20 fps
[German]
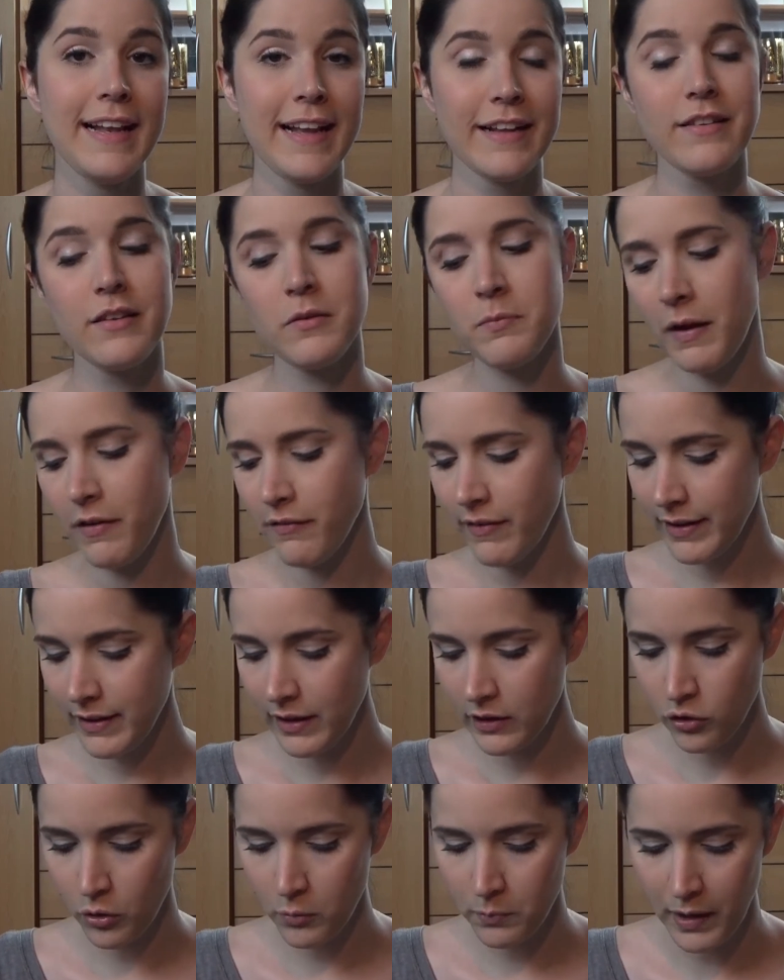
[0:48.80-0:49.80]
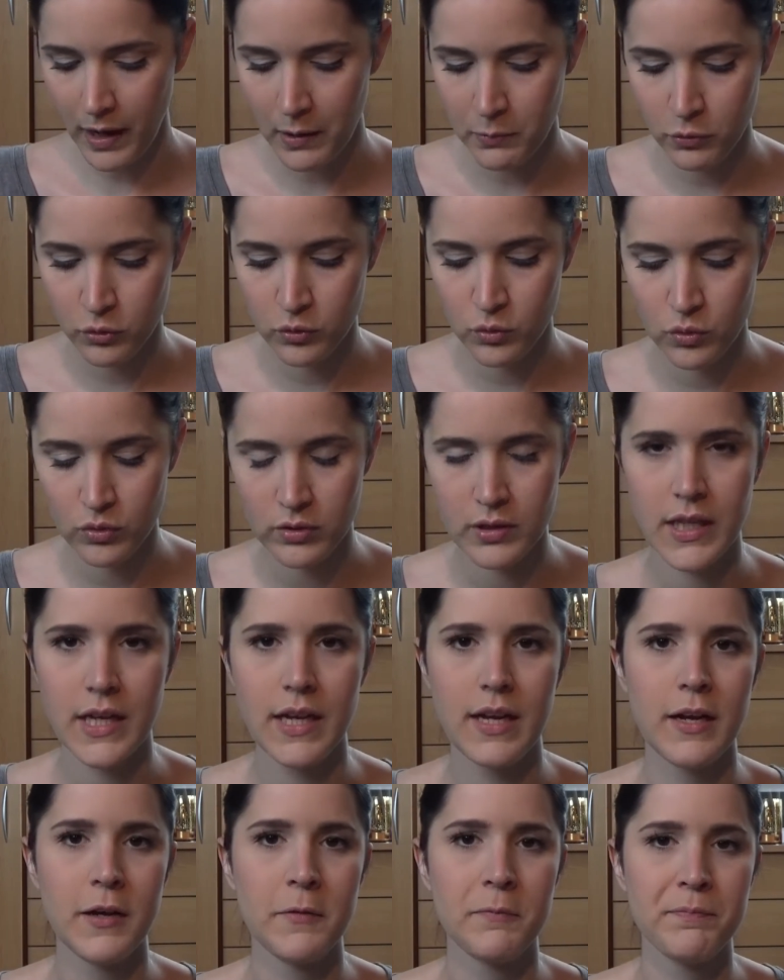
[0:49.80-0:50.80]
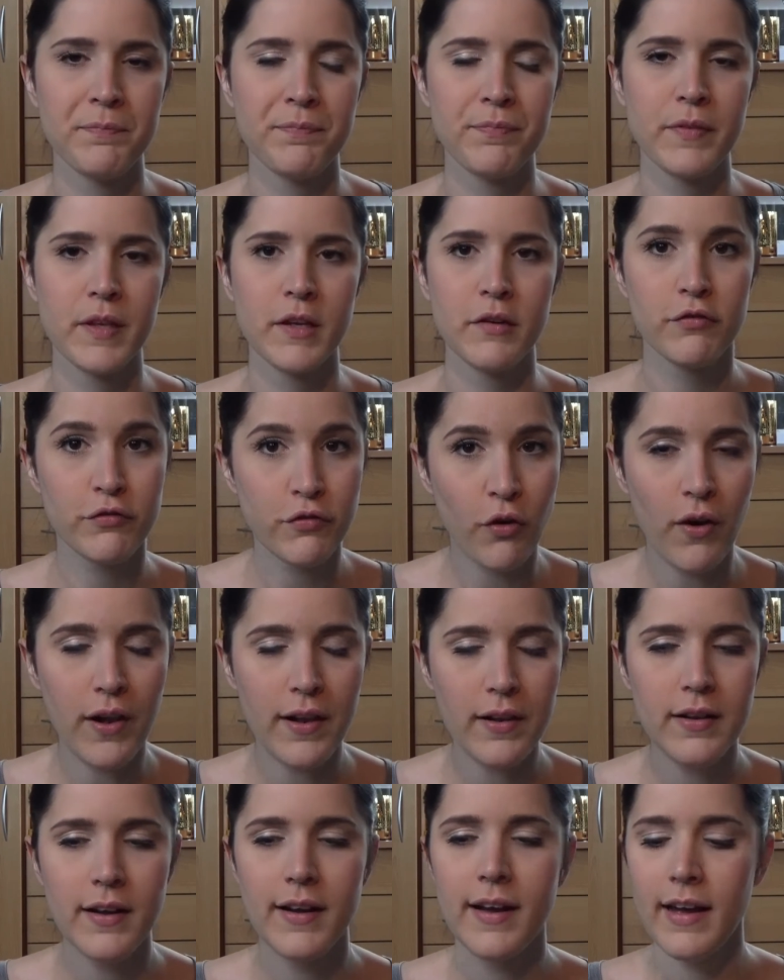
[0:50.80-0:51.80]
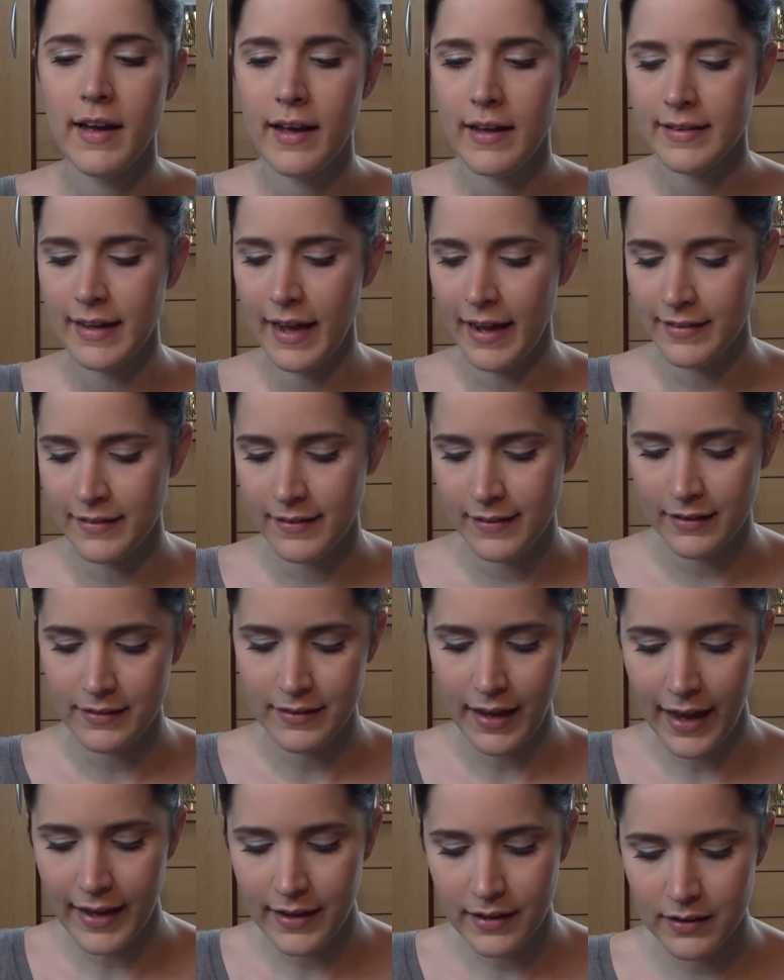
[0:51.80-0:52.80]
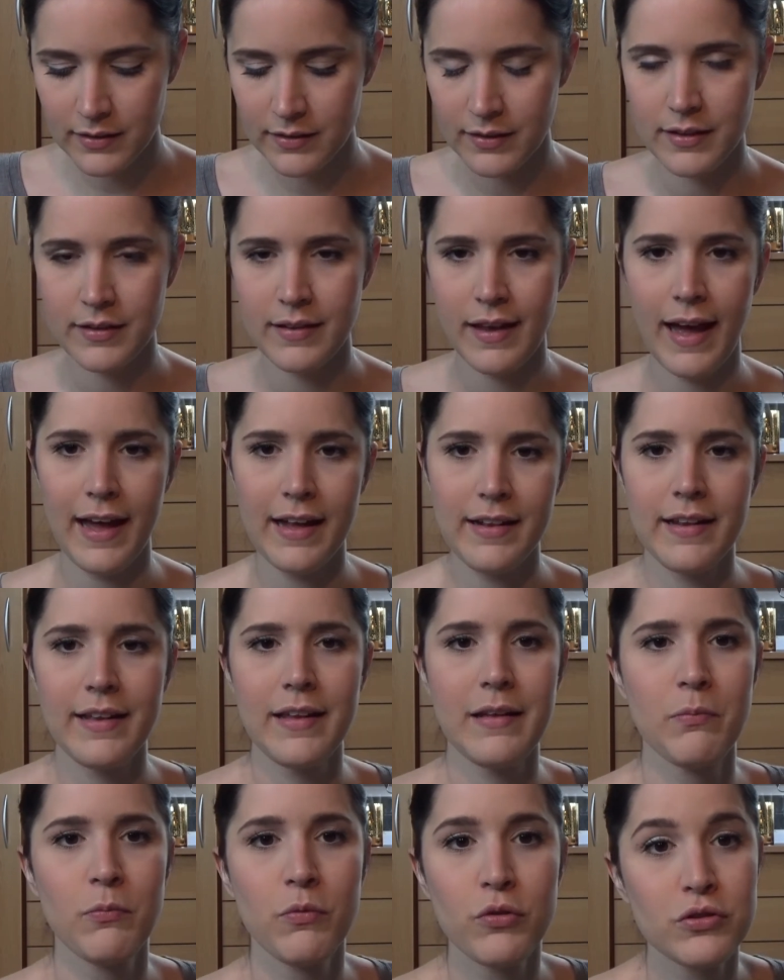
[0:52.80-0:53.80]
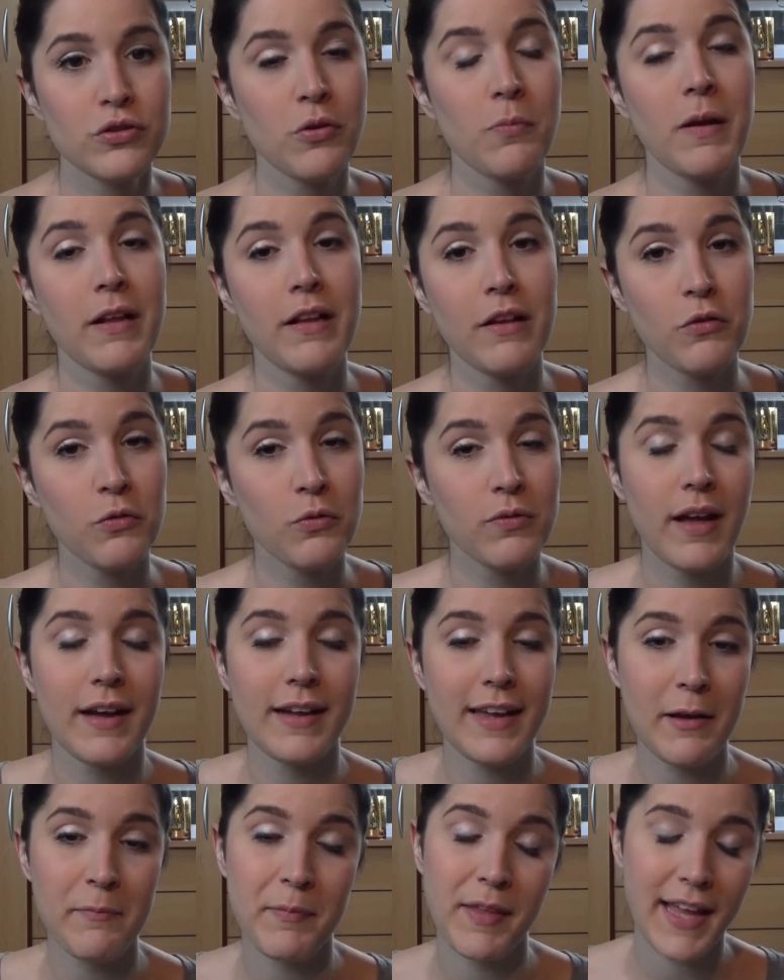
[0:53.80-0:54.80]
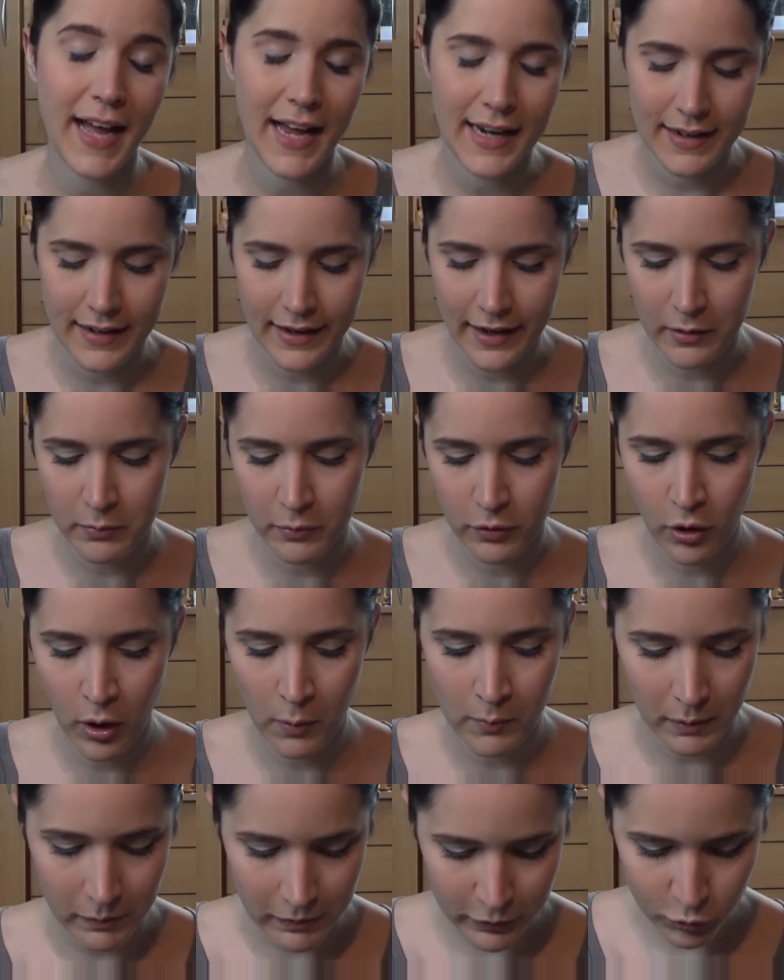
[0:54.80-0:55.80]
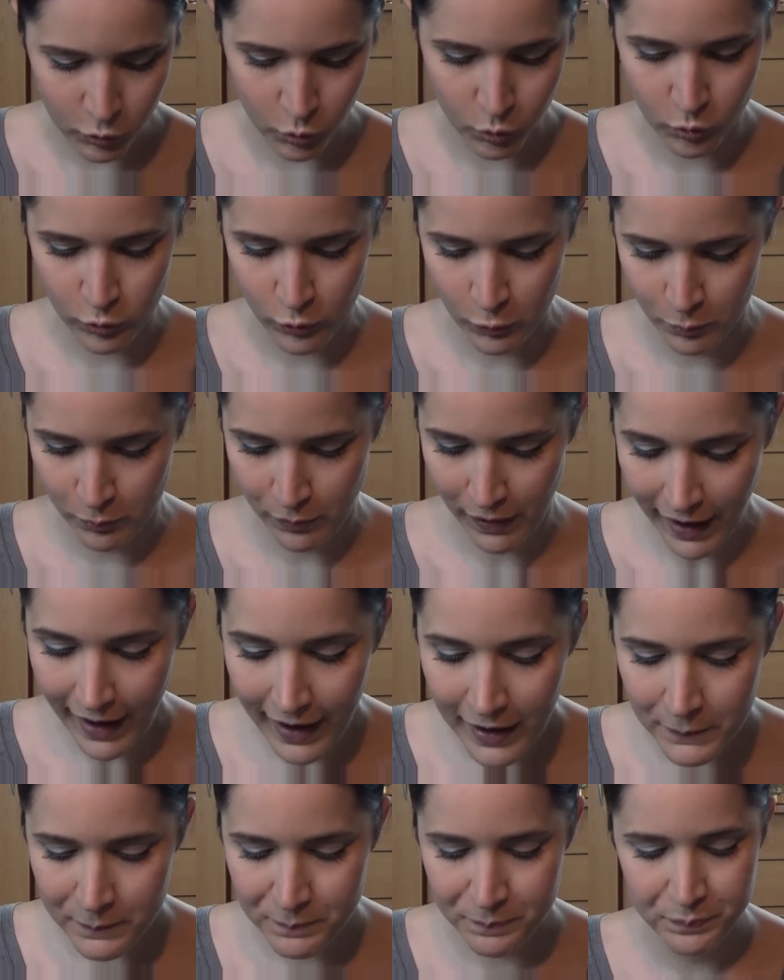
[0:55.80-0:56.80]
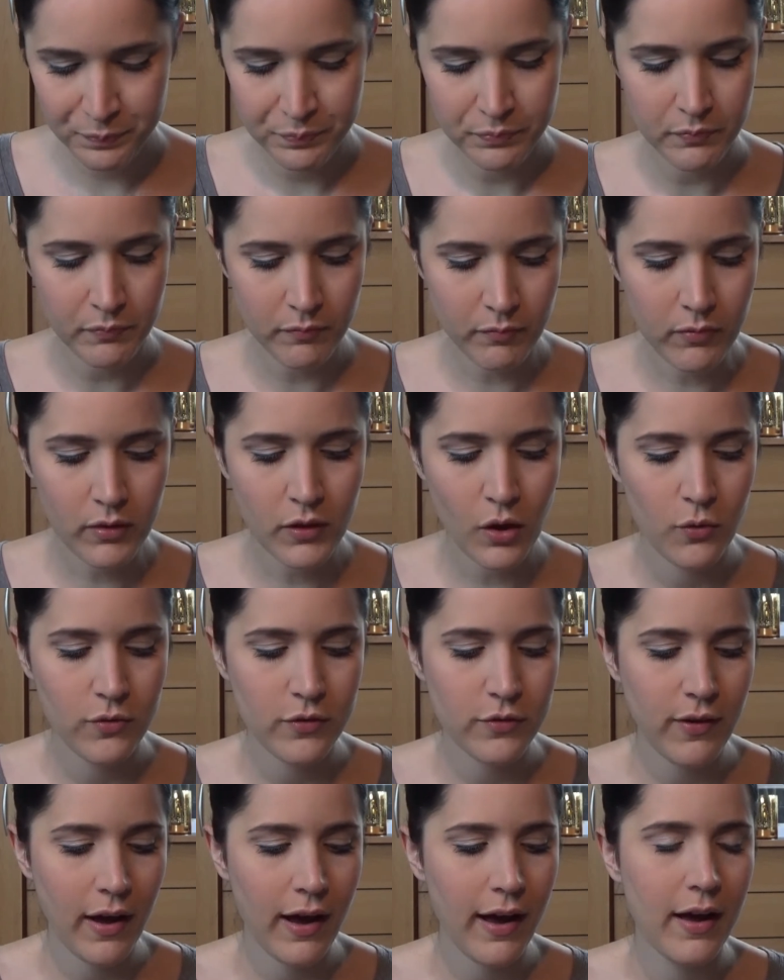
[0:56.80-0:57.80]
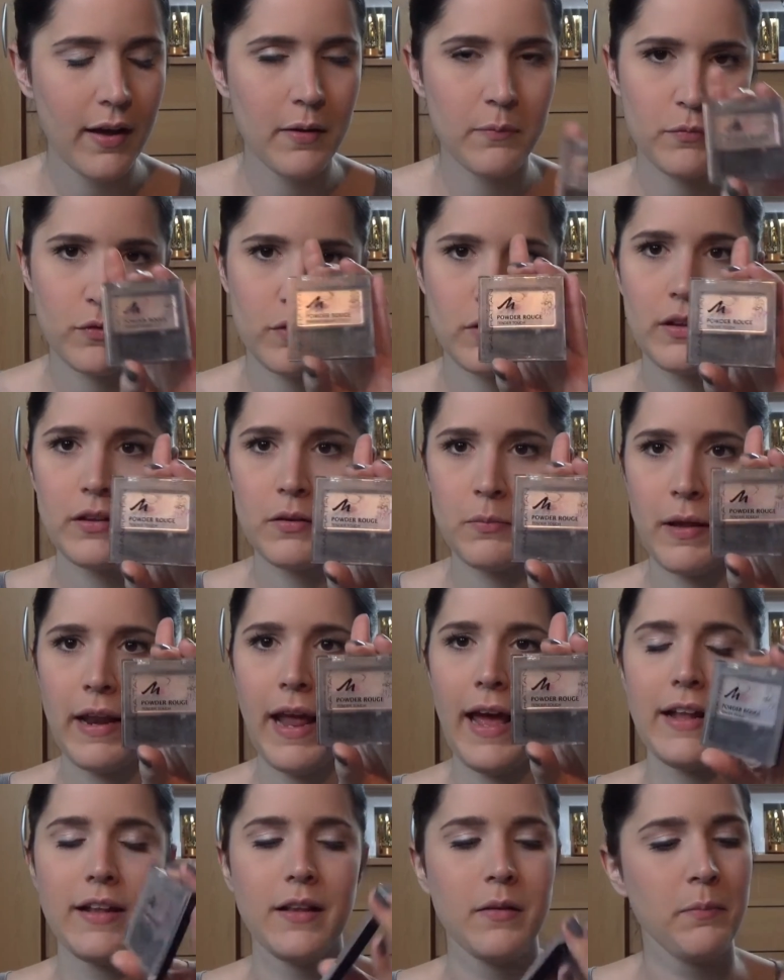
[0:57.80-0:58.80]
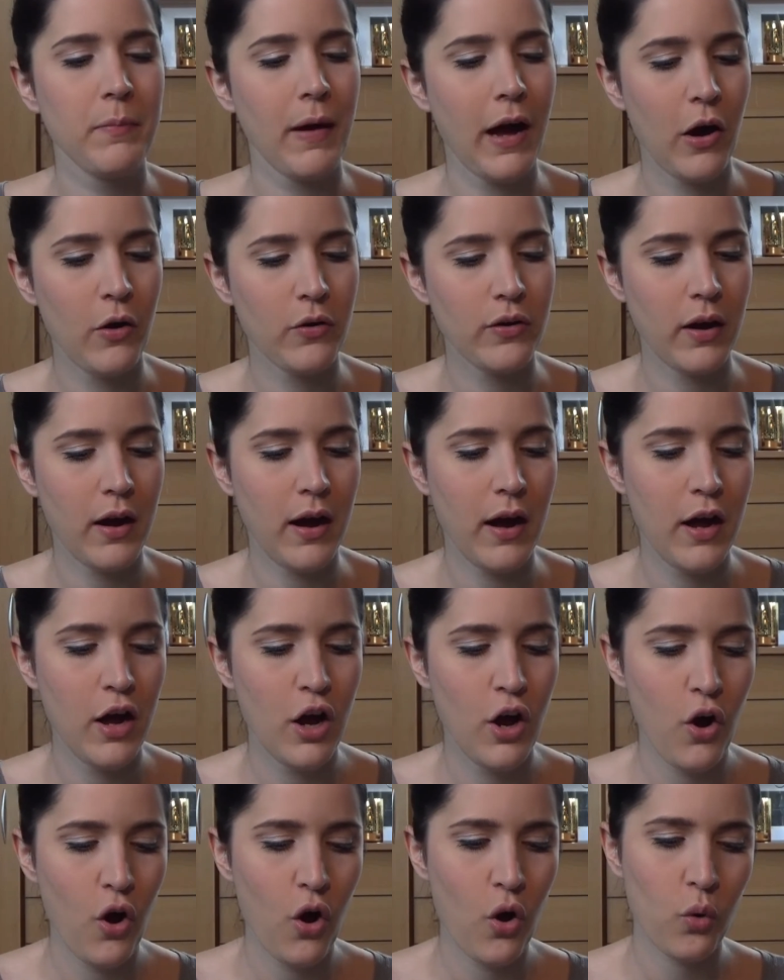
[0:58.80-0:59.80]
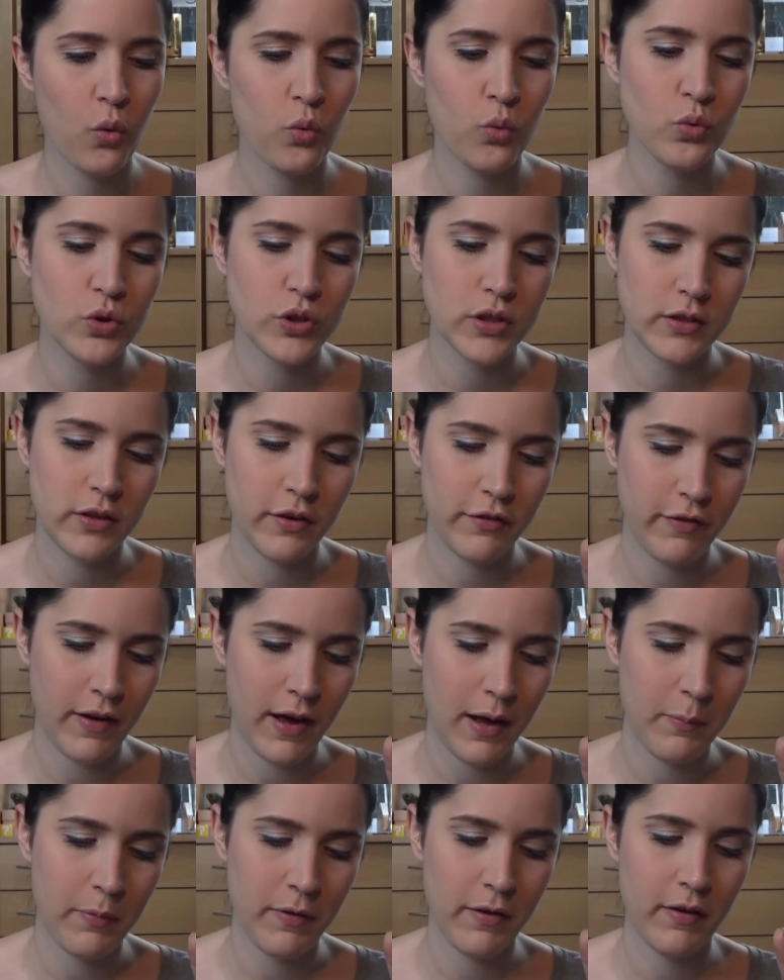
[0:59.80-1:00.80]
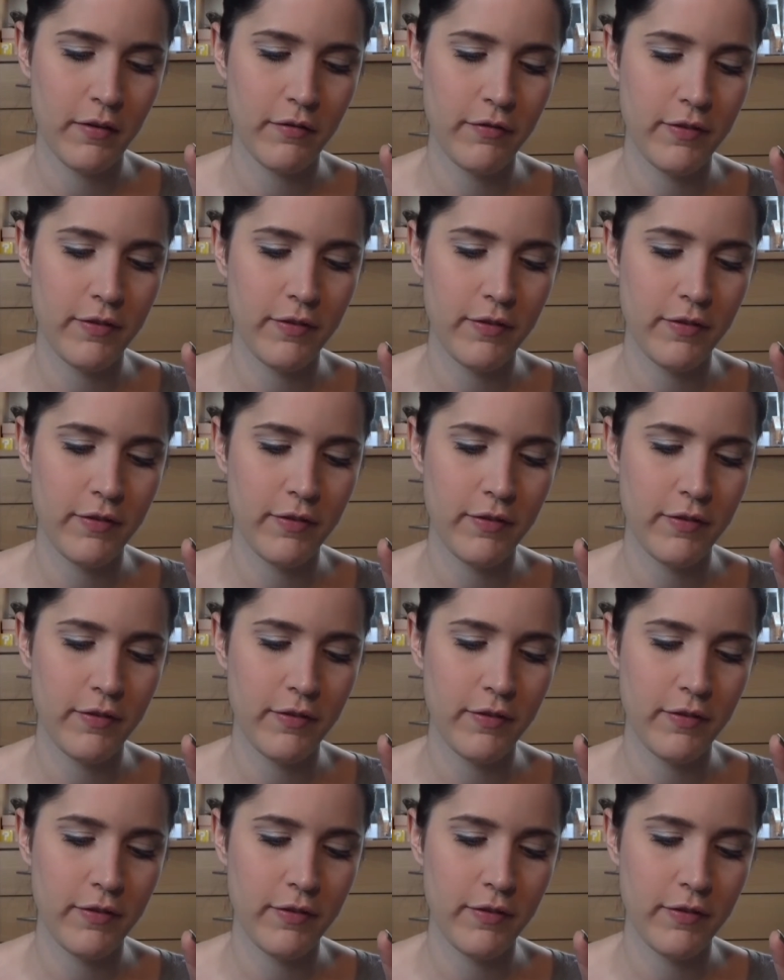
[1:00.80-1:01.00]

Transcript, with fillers: letztes Mal waren ja noch ein paar Produkte ähm, voll. Da hat sich jetzt einiges getan. Ich muss schon mal dazu sagen, ich habe nicht alle leer bekommen, aber so ein paar. Und zwar ähm, das Manhattan Powder Rouge in der Farbe